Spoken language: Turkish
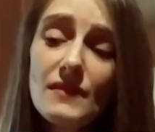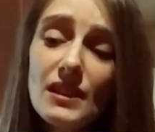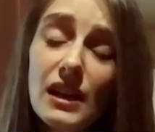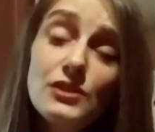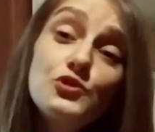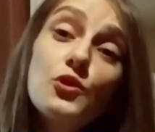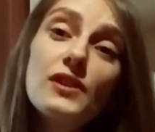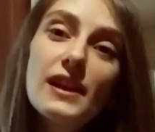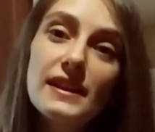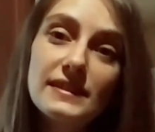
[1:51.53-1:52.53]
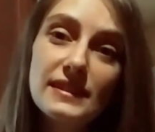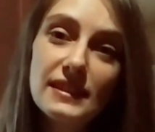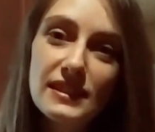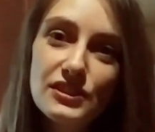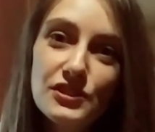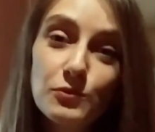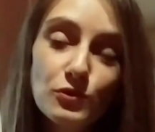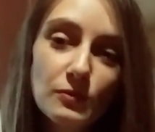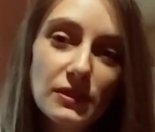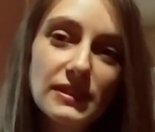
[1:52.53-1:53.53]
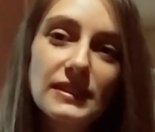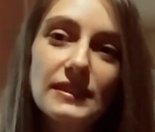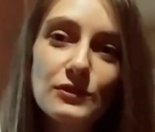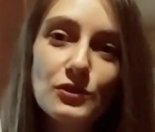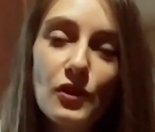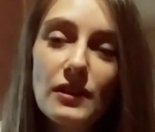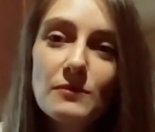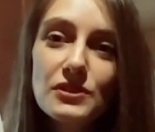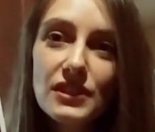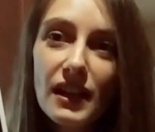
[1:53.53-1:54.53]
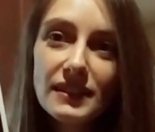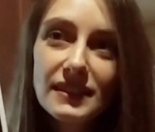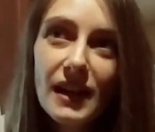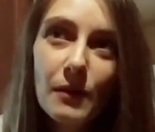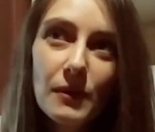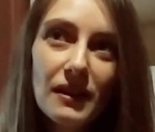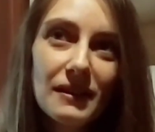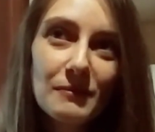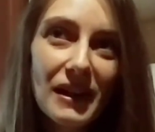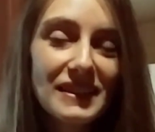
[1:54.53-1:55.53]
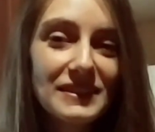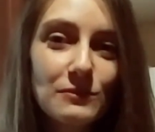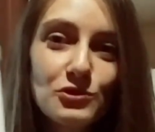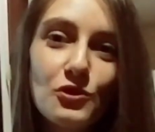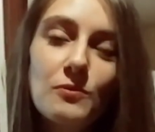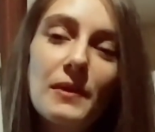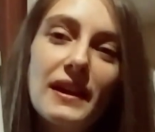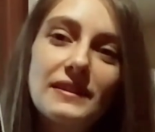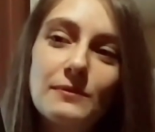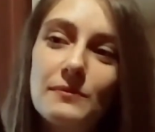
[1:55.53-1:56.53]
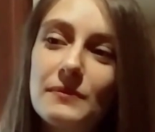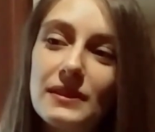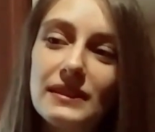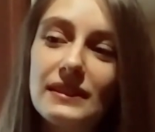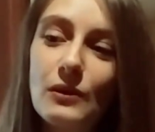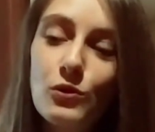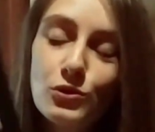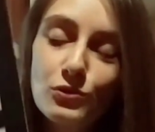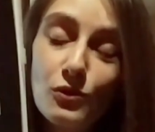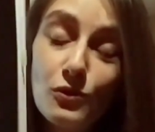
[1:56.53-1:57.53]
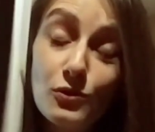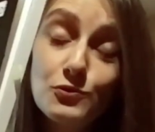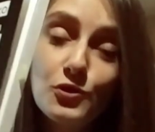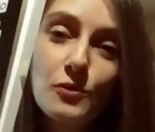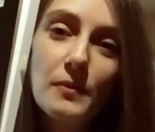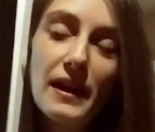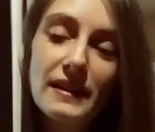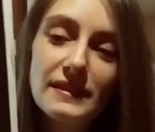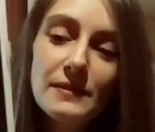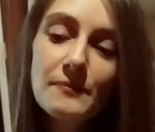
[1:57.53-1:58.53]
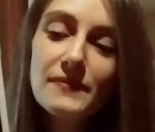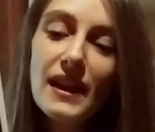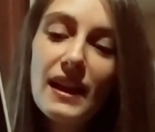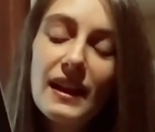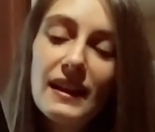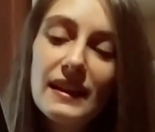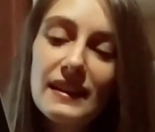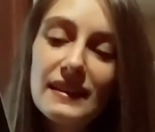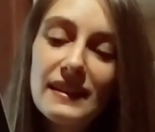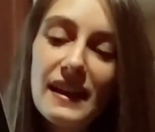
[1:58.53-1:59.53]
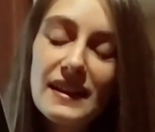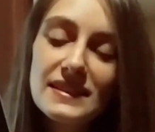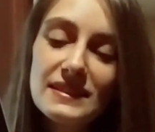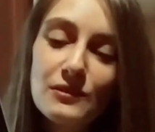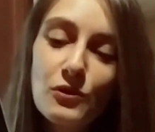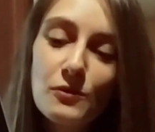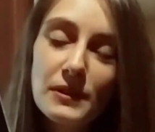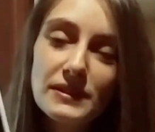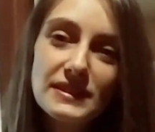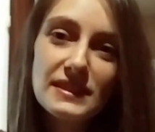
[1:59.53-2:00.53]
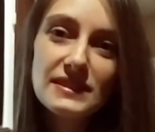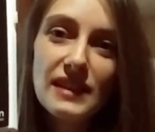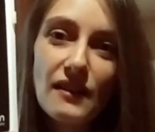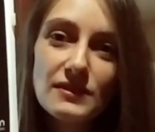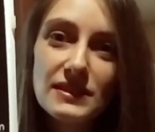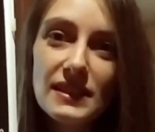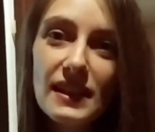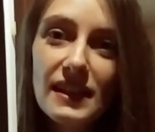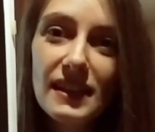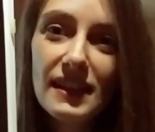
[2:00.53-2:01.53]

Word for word: hani çok etkileyici bulmadıklarını söylemişlerdi ama ben kitabı çok beğendim. E, oku, okuyup çok beğendim. Eğer siz de okumadıysanız tavsiye